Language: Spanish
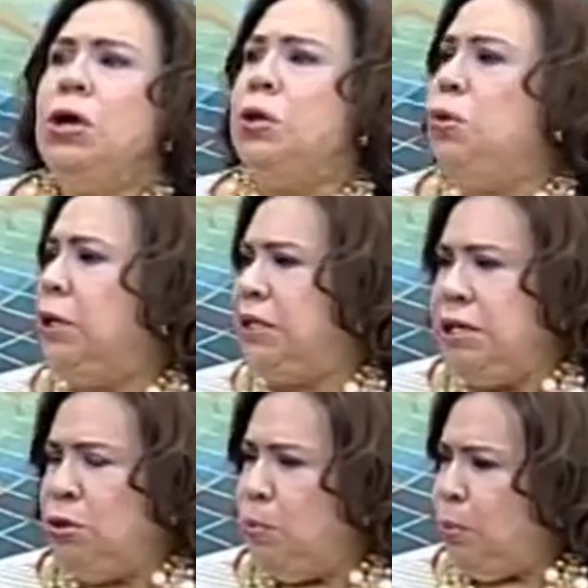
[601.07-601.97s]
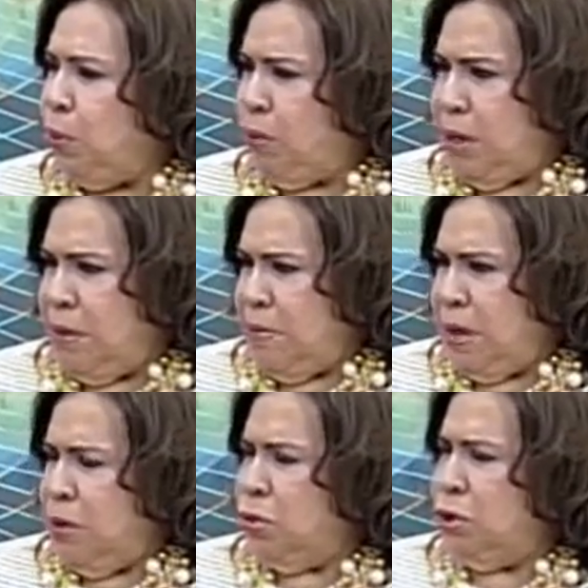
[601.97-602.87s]
¿No ha tenido
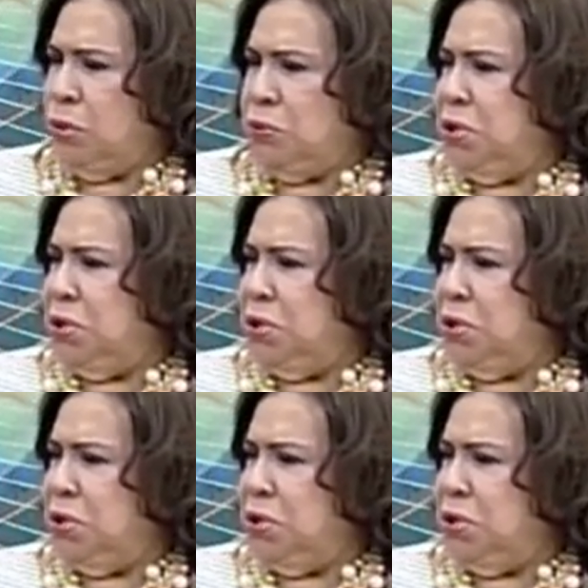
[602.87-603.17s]
problemas? ¿No te gusta